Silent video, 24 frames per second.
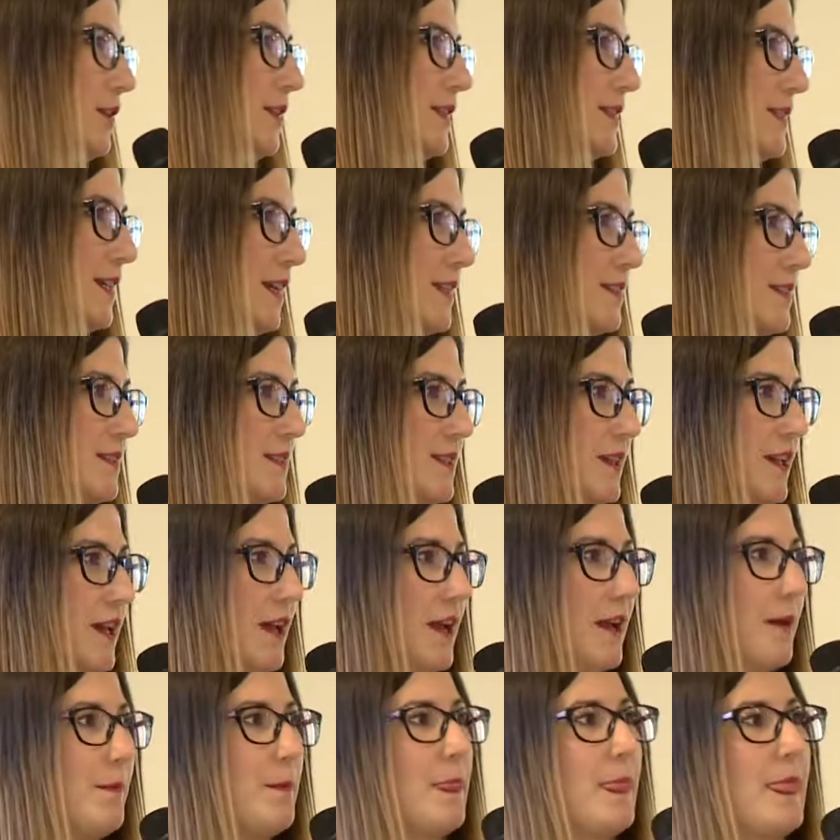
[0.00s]

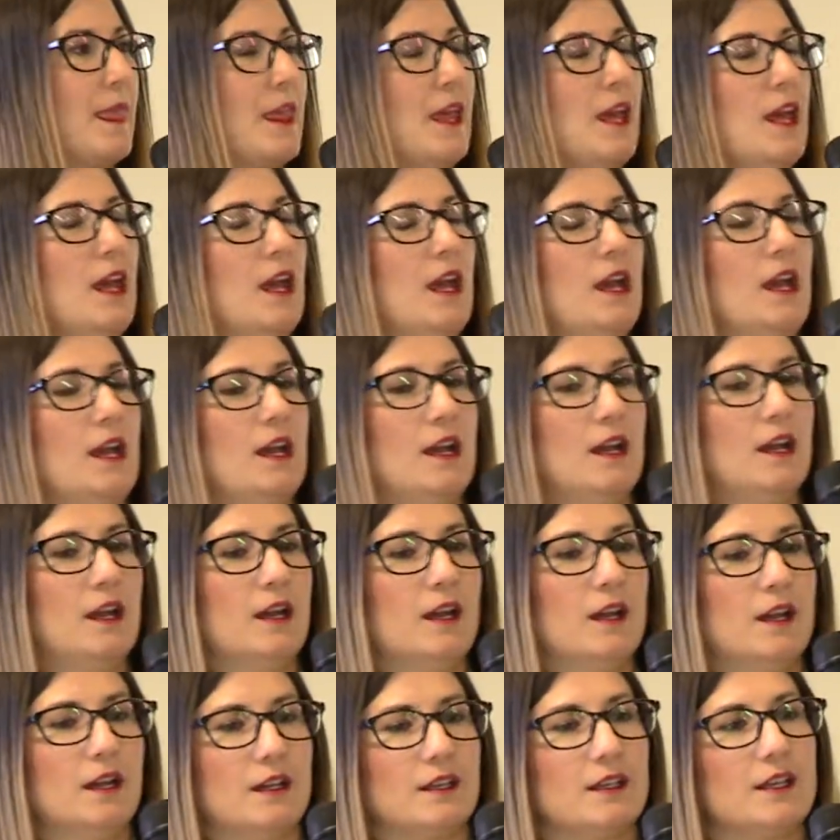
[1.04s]
licencje,
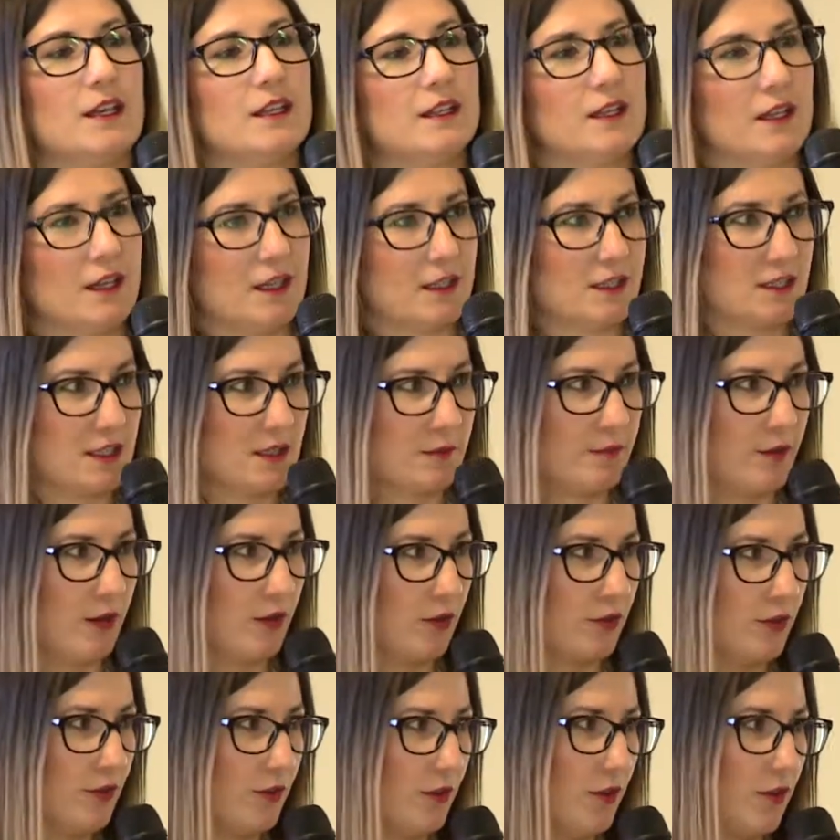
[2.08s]
kiedy je trzeba
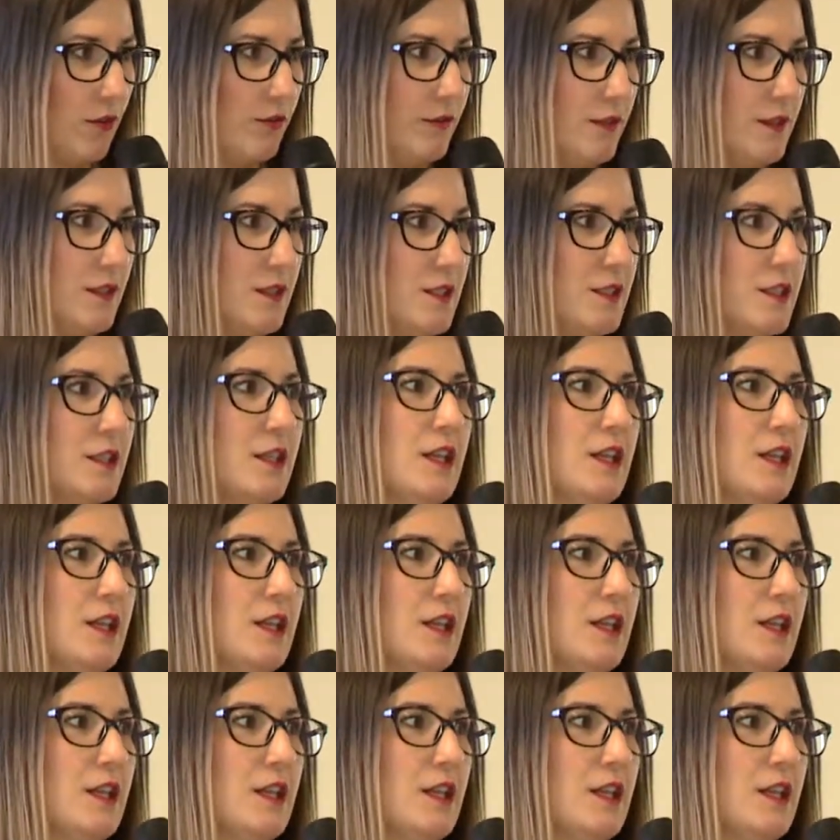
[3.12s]
odnowić,